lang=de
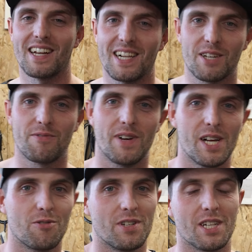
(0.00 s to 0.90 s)
Kanal
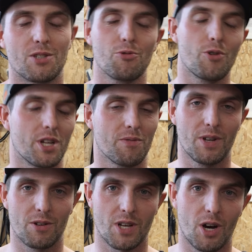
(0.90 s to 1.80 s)
gefällt und die dazugehörigen
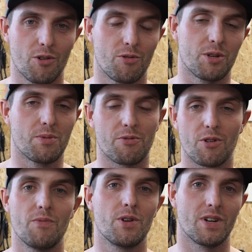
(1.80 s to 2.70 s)
Videos auch, würde ich mich
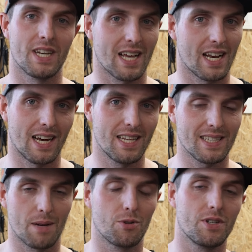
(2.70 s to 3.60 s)
freuen, wenn du den Kanal
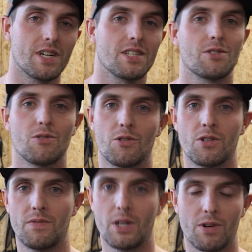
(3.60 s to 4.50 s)
jetzt abonnierst
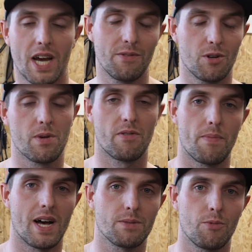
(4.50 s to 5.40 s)
und wenn du kein Video mehr
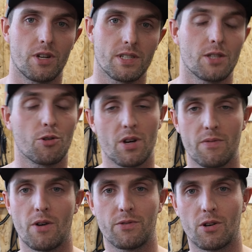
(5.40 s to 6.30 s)
verpassen möchtest, dann drück
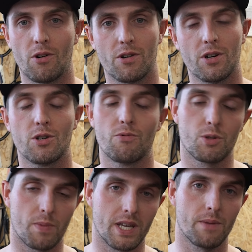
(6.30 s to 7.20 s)
einfach auf die Glocke und du
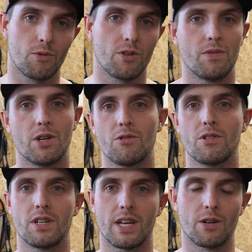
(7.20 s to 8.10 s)
wirst bei jedem neuen Video
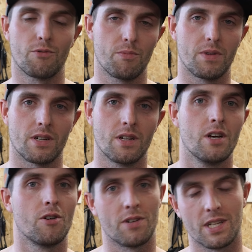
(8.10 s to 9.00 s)
direkt informiert.
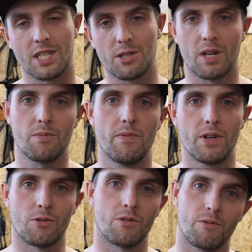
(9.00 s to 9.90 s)
Und jetzt geht's weiter mit dem
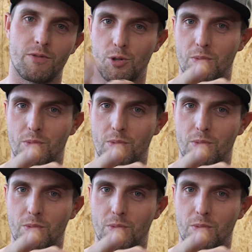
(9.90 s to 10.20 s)
Video. Viel